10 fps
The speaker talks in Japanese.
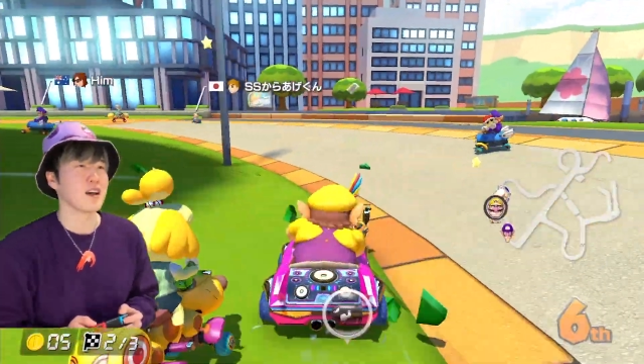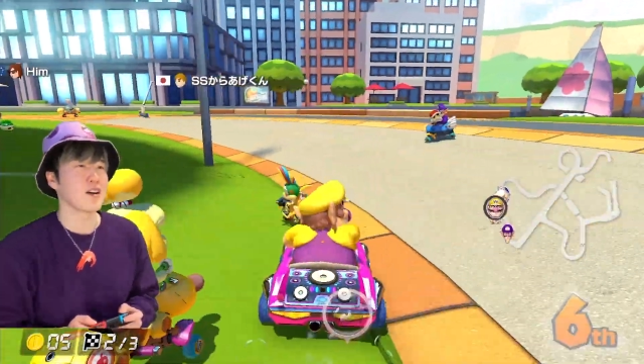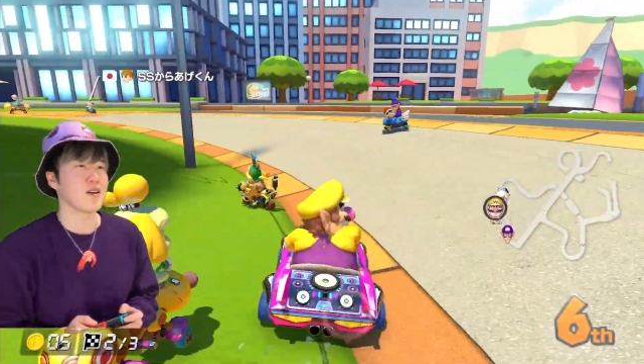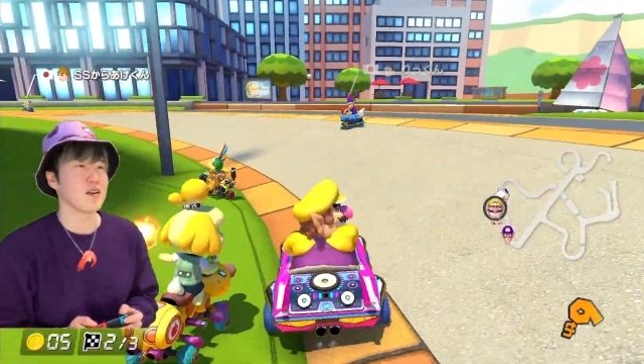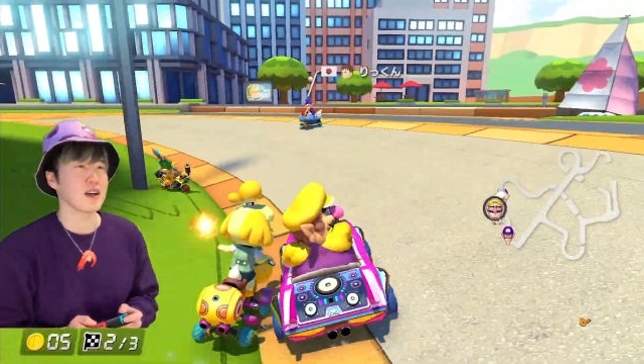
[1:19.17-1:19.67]

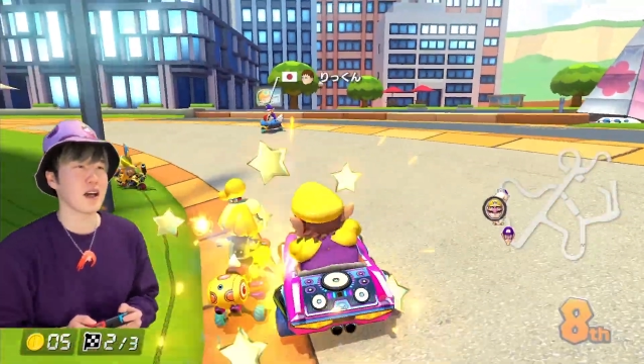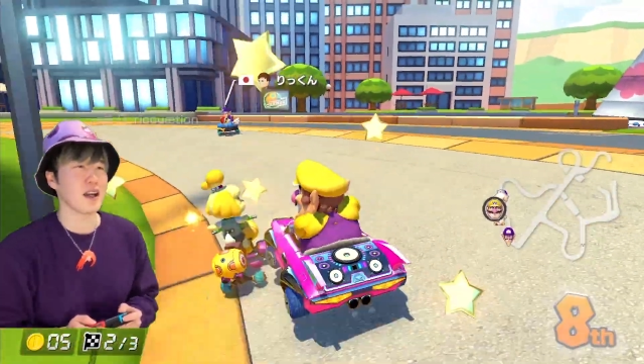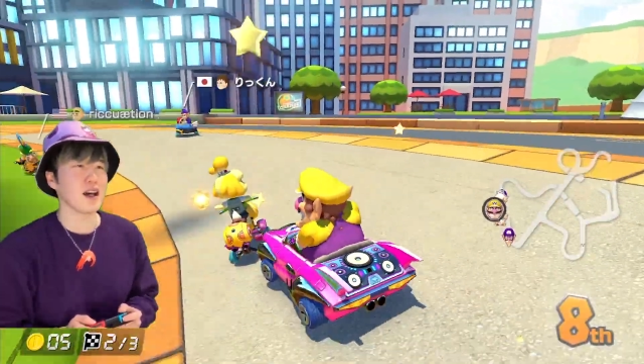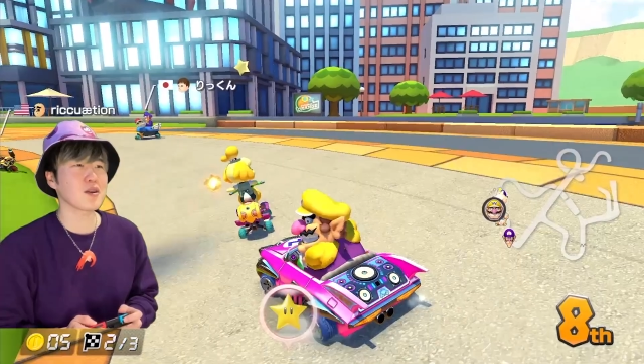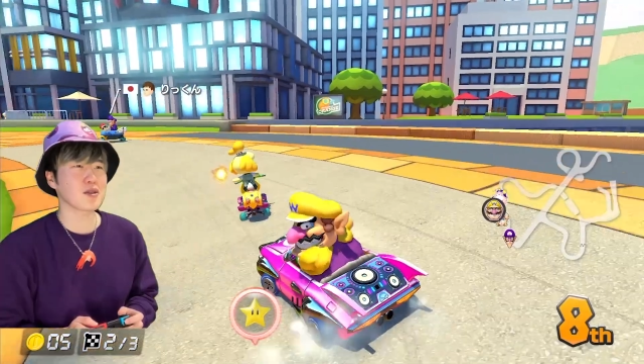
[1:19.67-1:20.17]
これえ
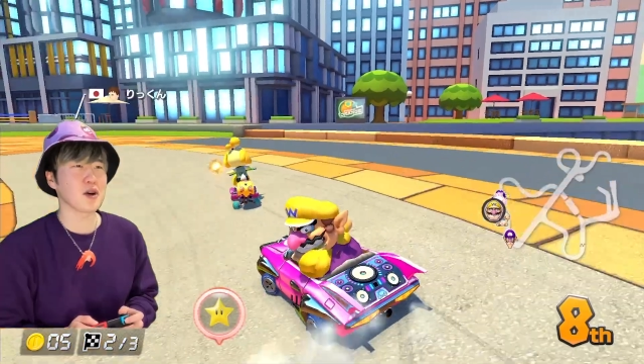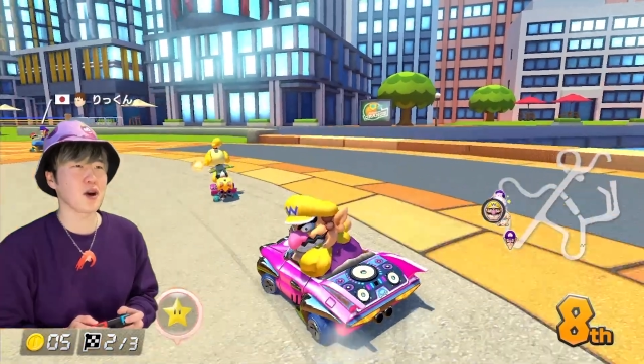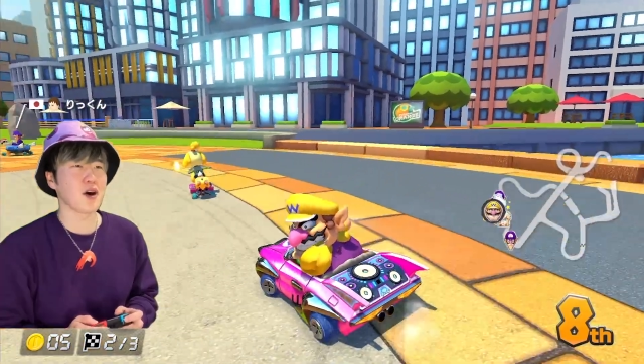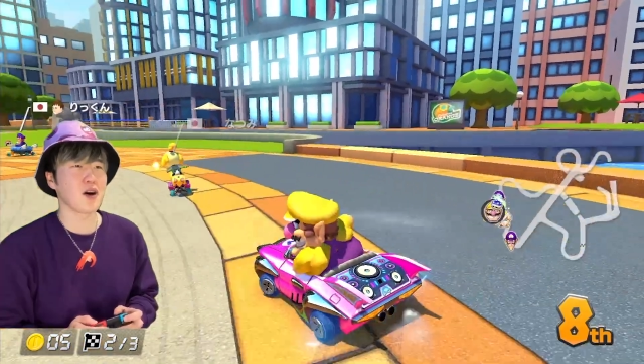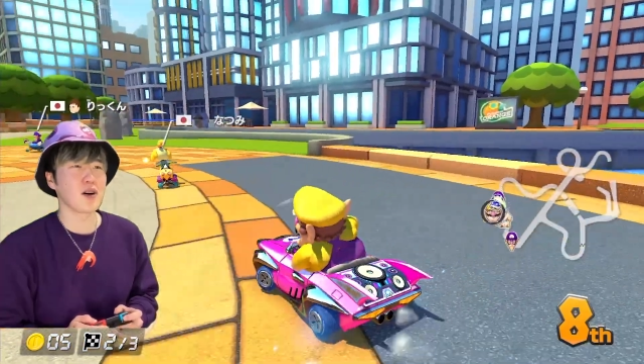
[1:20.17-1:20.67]
らいこと
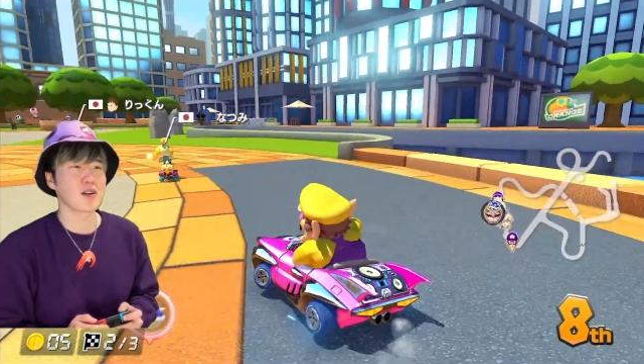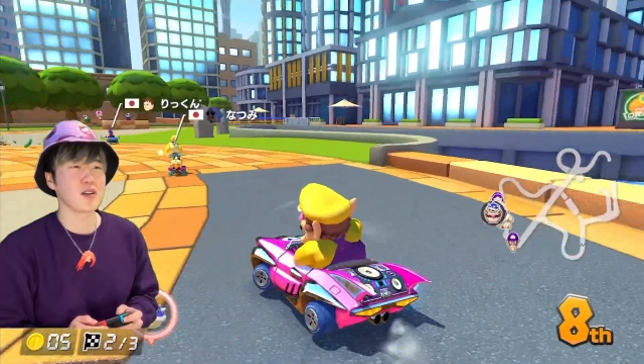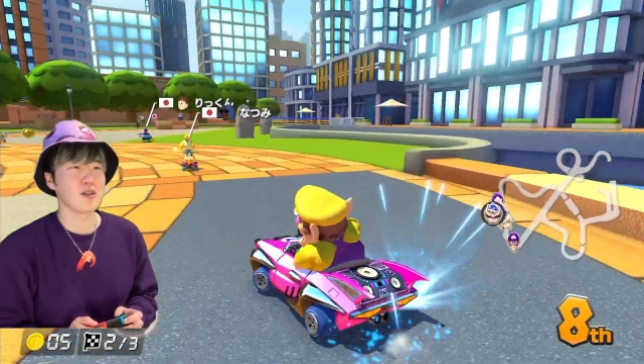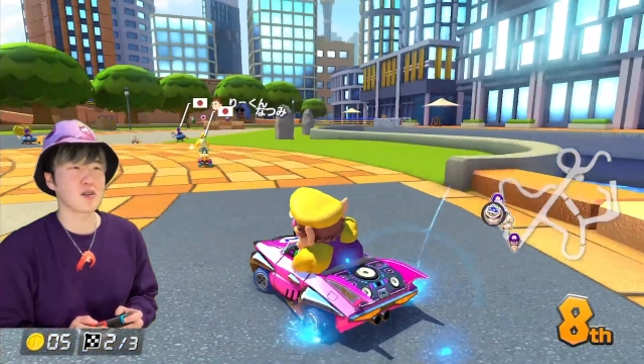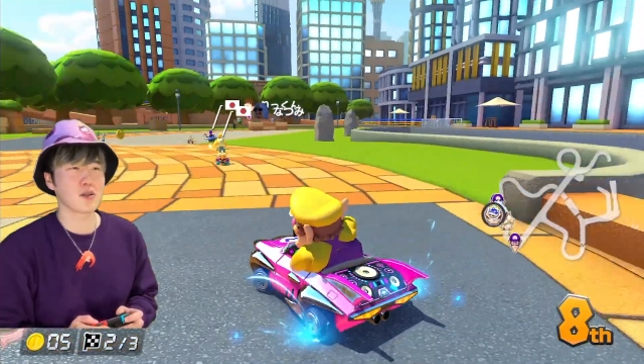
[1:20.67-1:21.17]
よ
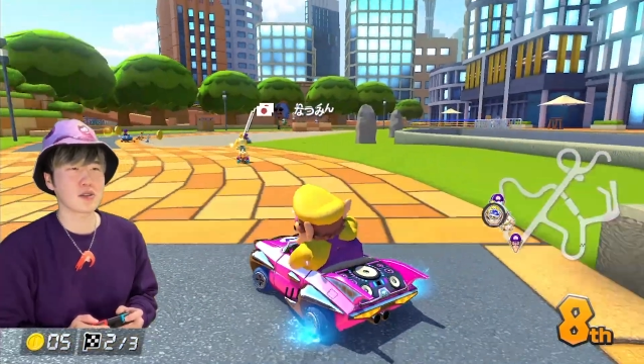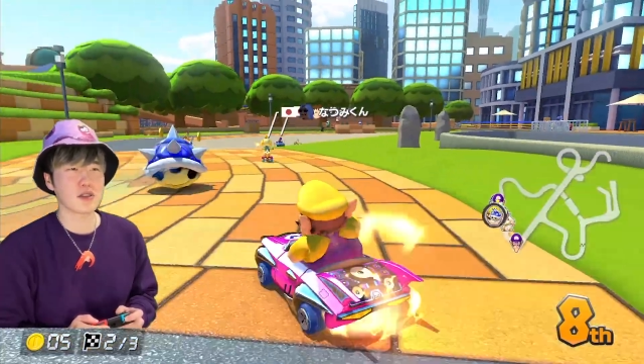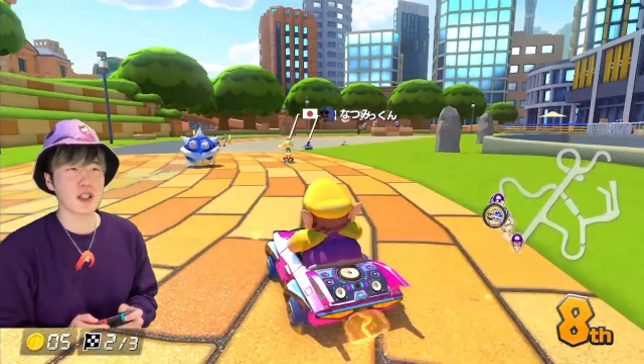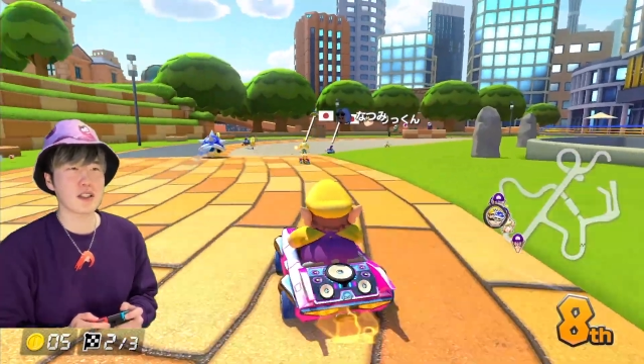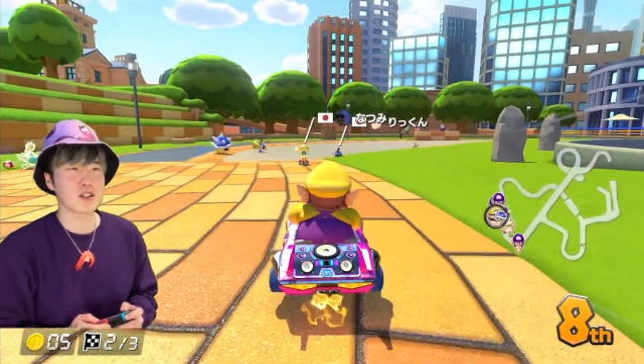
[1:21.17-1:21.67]

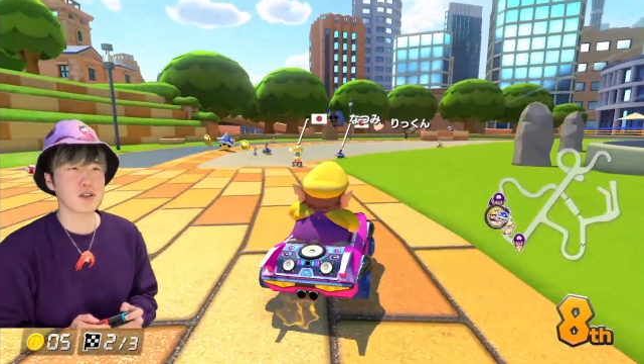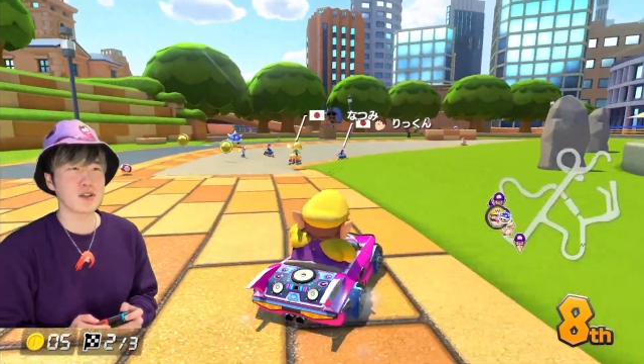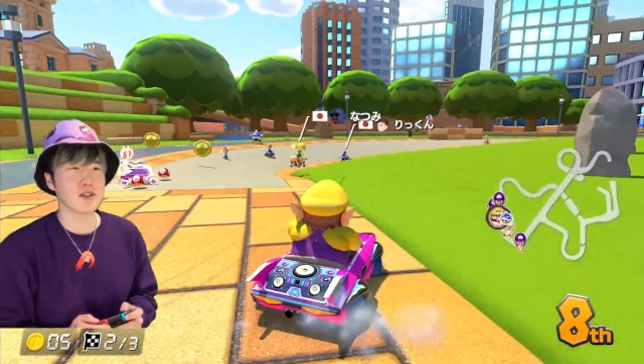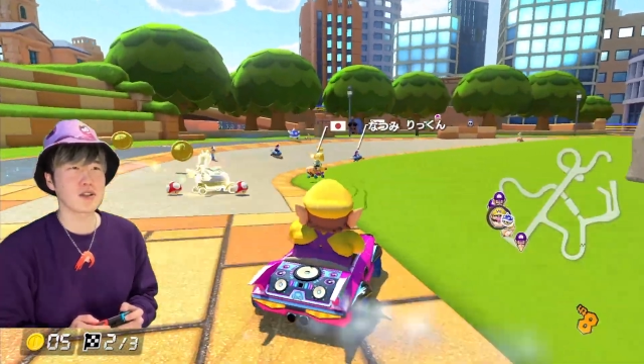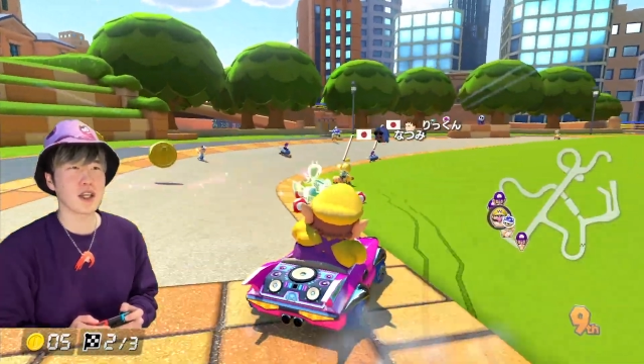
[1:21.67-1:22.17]
突然収
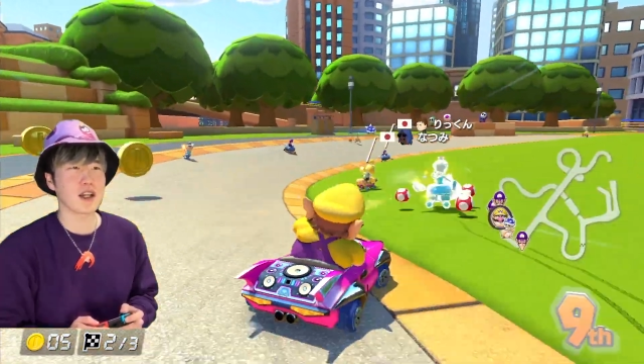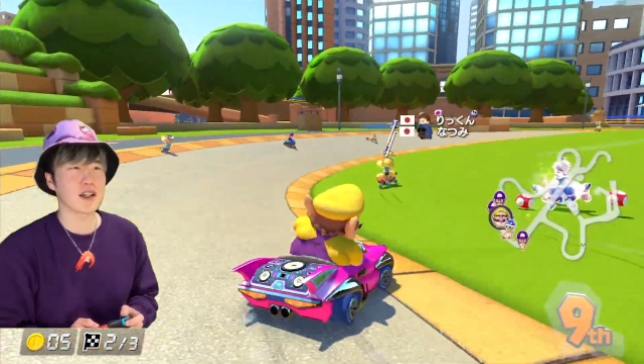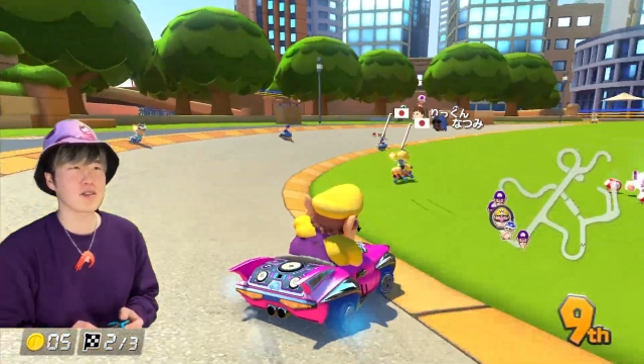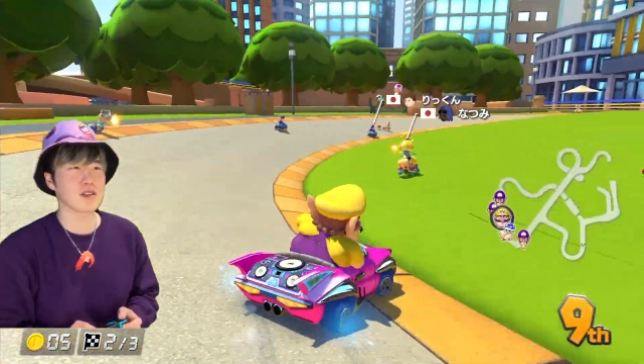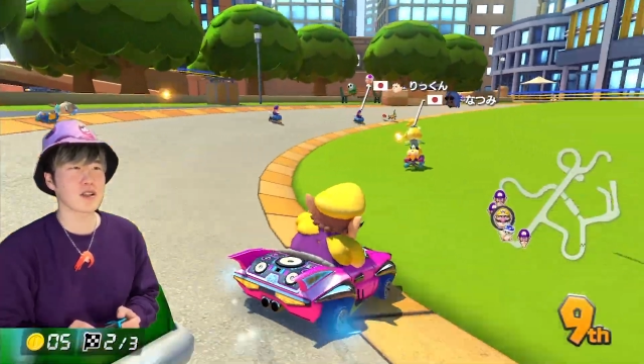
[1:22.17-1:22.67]
入源がなくな